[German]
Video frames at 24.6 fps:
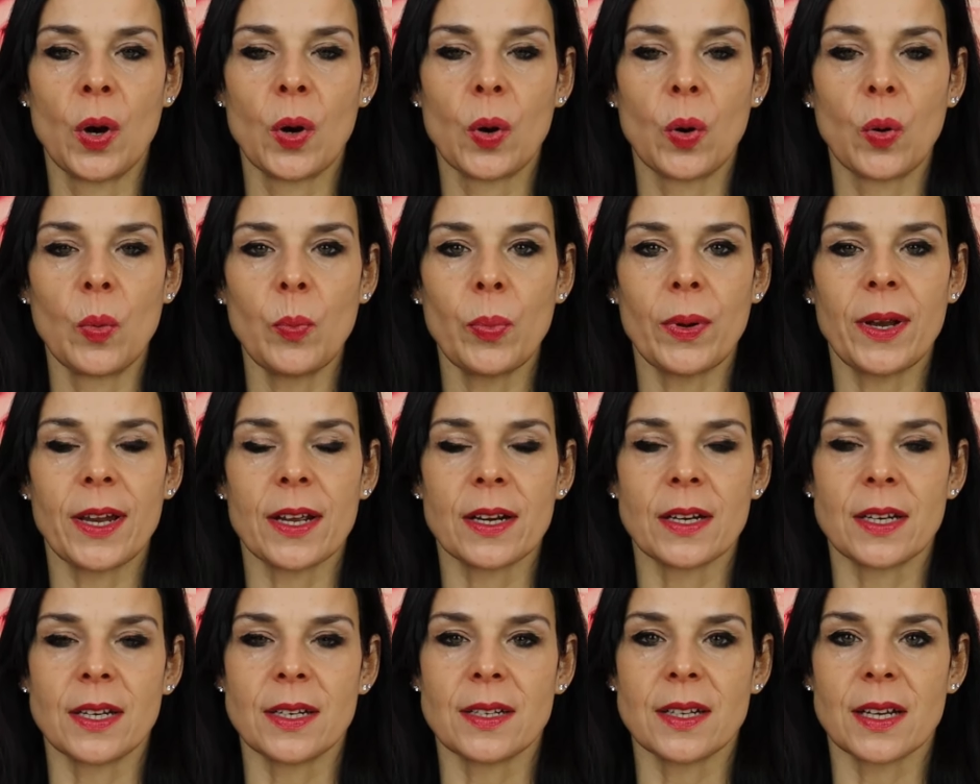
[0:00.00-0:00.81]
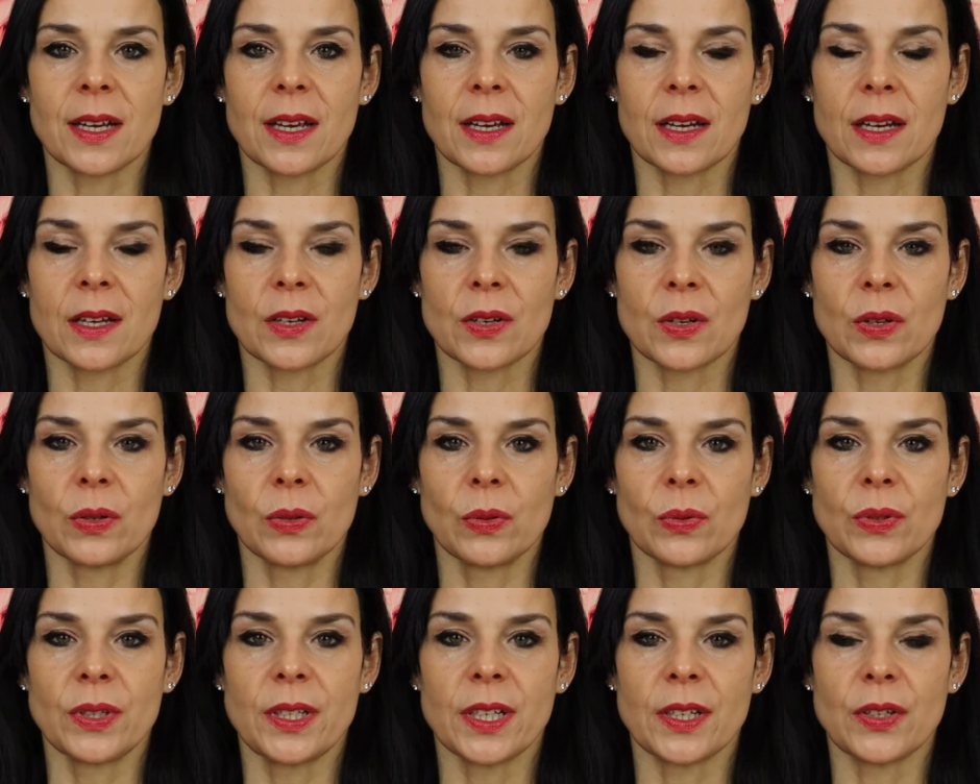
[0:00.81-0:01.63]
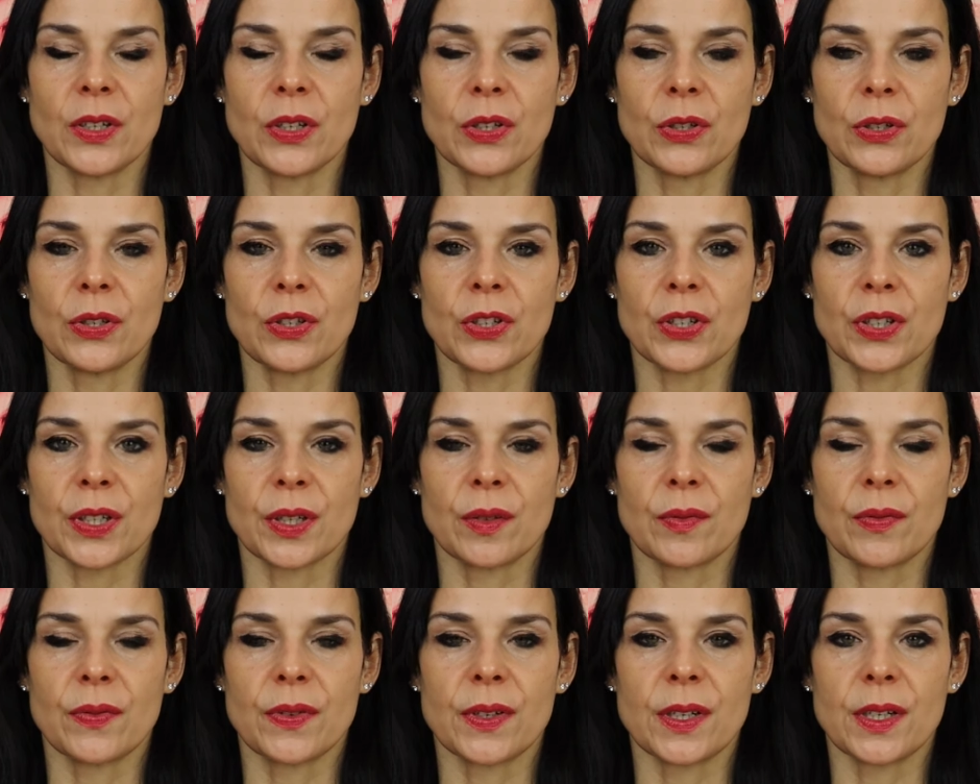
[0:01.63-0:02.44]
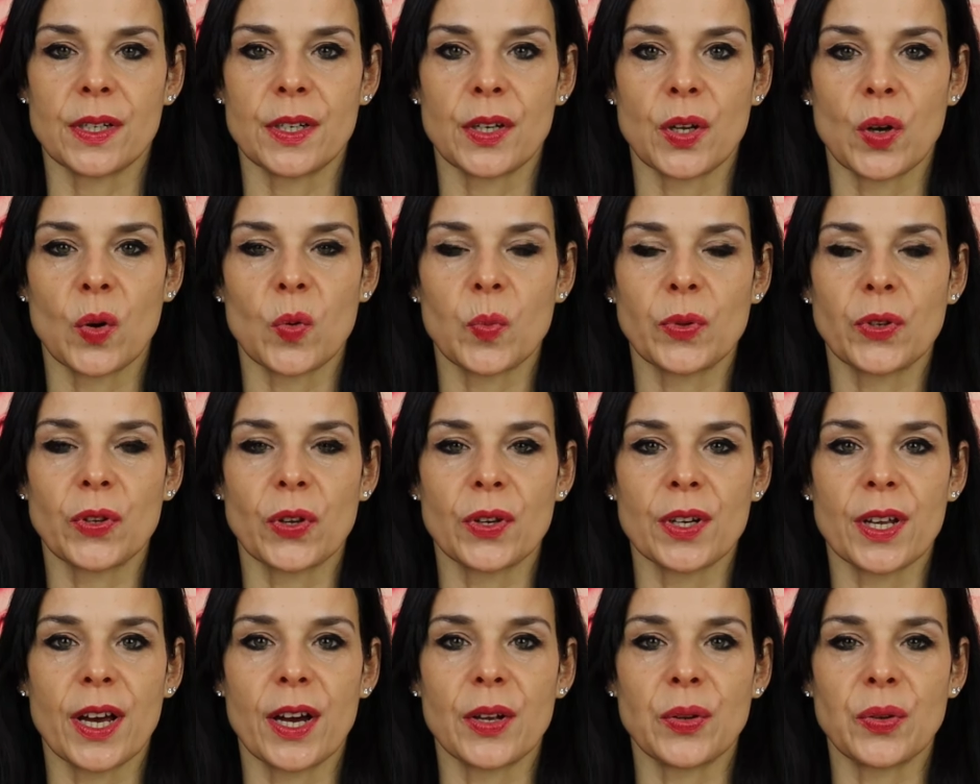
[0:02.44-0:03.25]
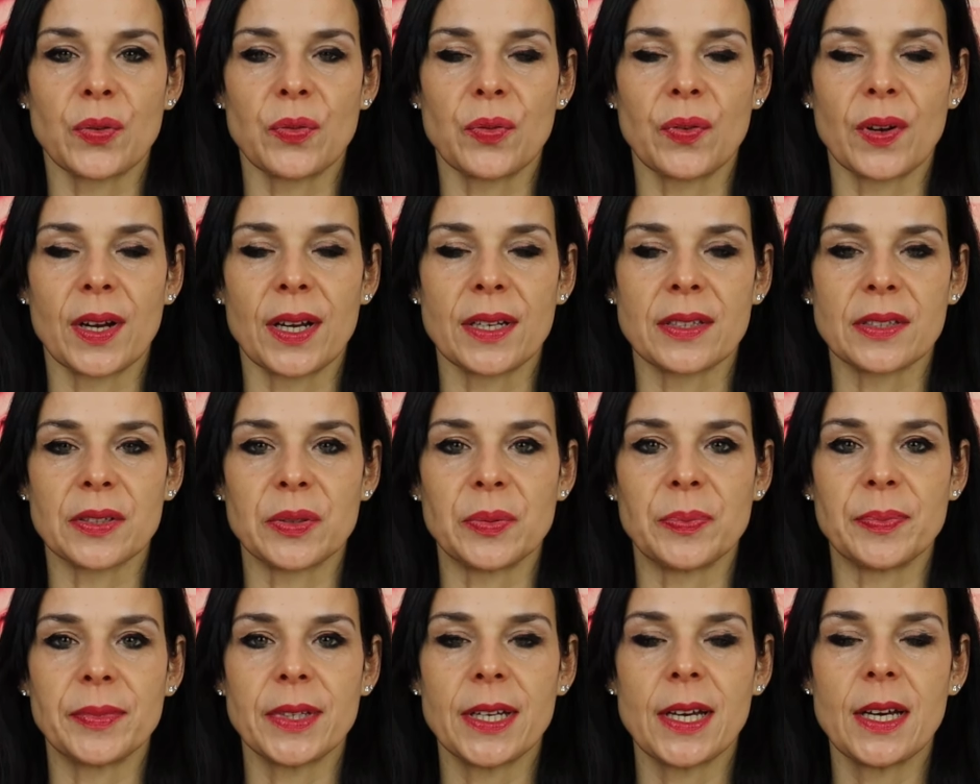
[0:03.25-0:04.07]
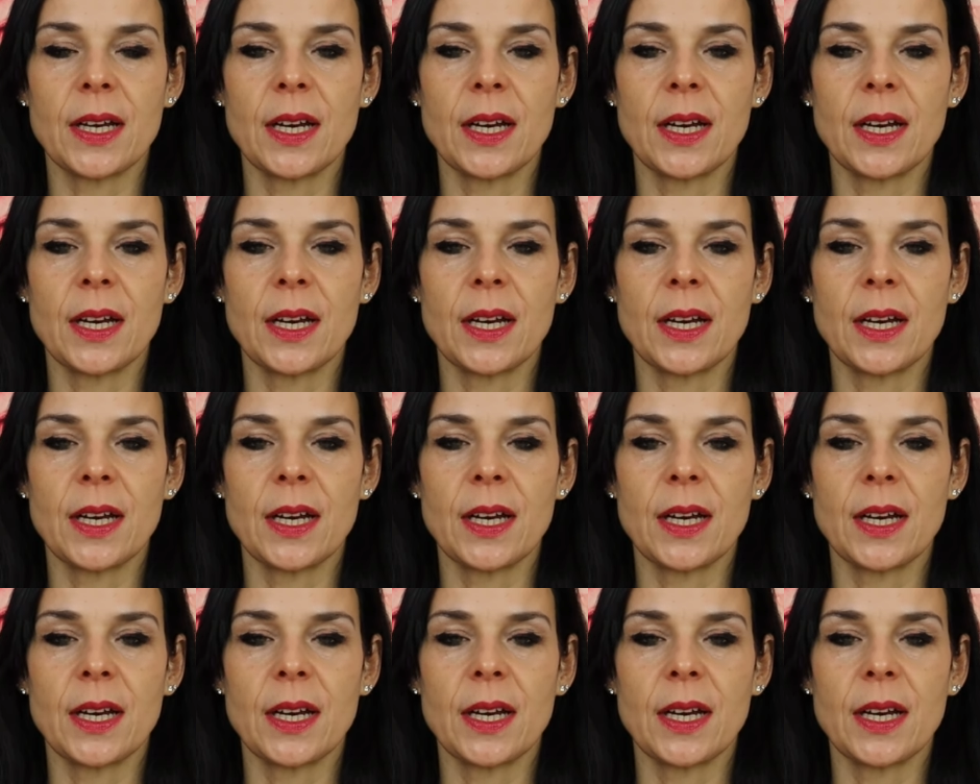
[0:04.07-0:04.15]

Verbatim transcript: um Planet Erde und den irdischen Gefilden auf besondere Art und Weise.